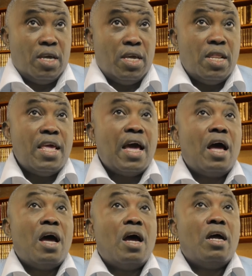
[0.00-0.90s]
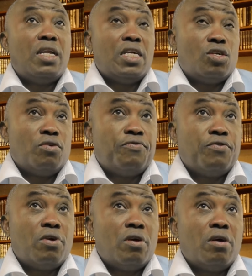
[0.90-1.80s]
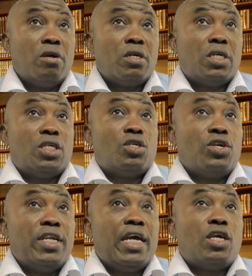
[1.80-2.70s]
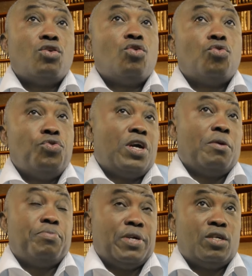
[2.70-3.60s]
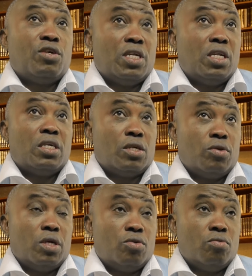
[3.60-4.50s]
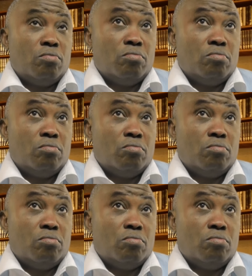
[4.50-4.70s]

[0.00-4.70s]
Il y a des enfants qui sont nés, qui n'ont connu qu'un président, Denis Sassou Nguesso.